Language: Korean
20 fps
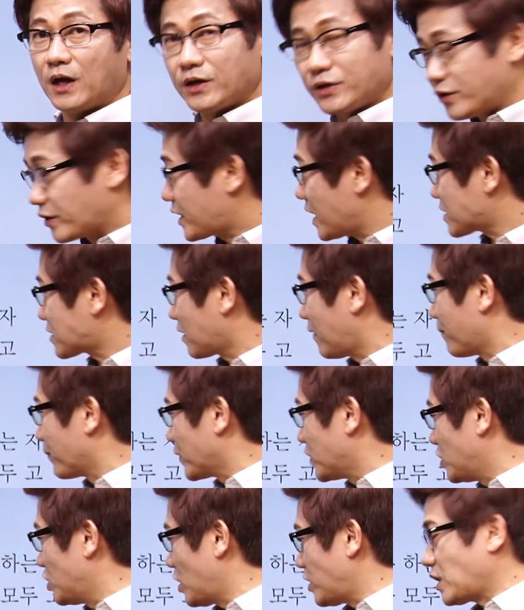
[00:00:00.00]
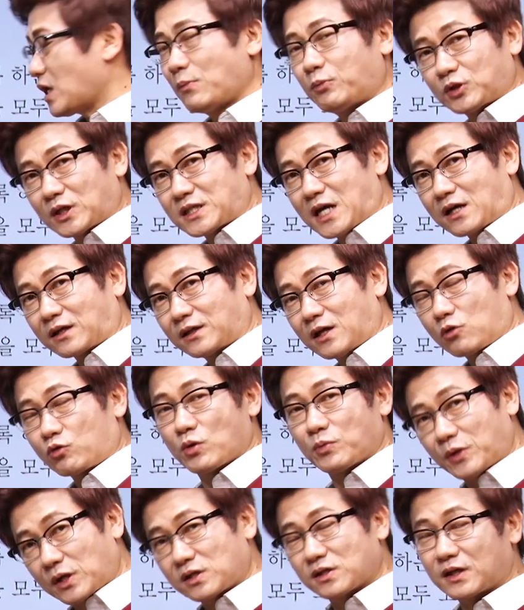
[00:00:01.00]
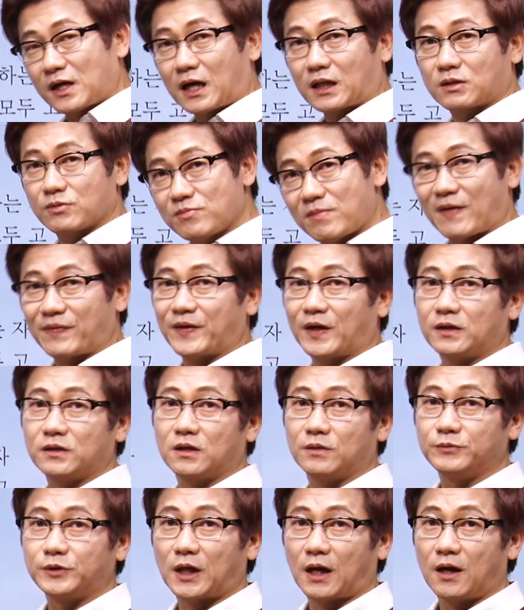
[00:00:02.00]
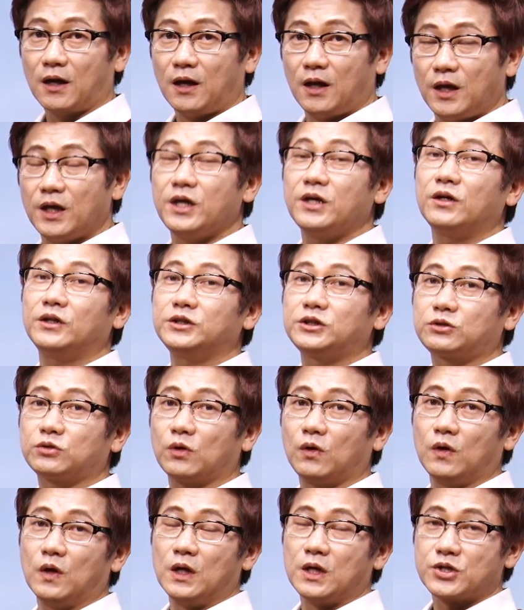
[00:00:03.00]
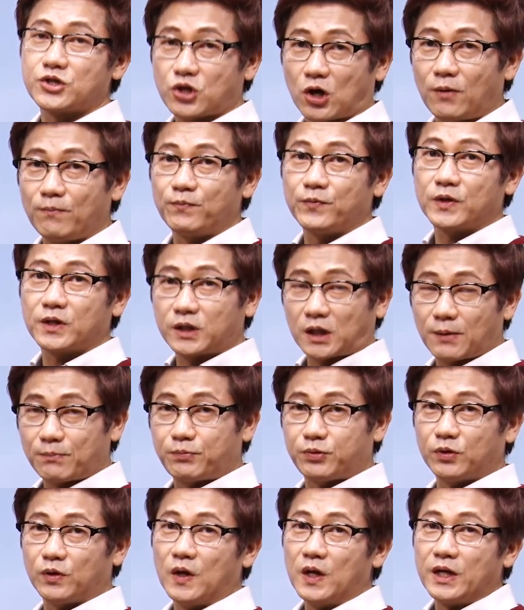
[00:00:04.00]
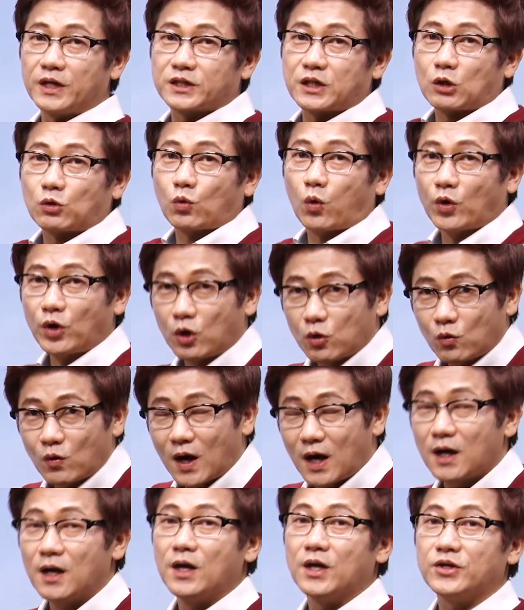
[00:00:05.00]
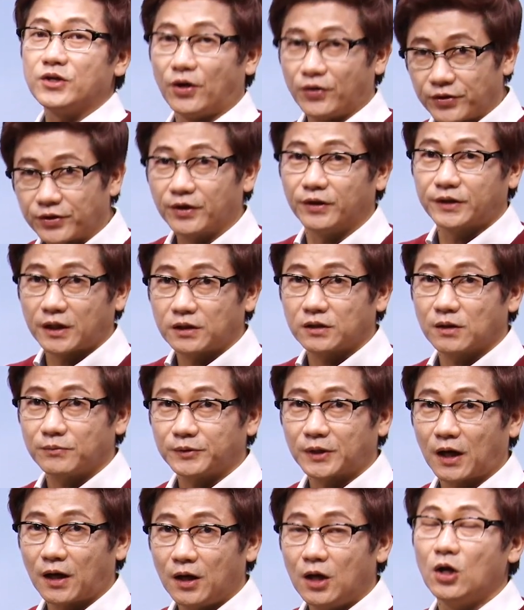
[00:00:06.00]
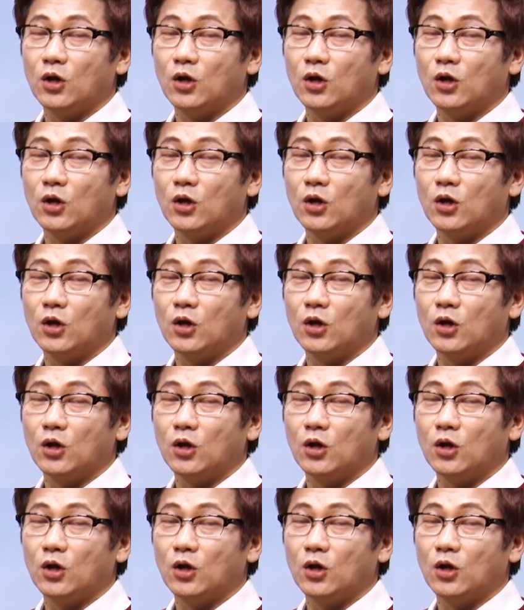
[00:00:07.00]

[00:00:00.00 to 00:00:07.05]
여기에서 이, 얘보다 작거나 같고 얘보다 크나 같으면 만나는 겁니다. 이런 식으로 점, 그래프, 이제 도형과 연결되는 겁니다.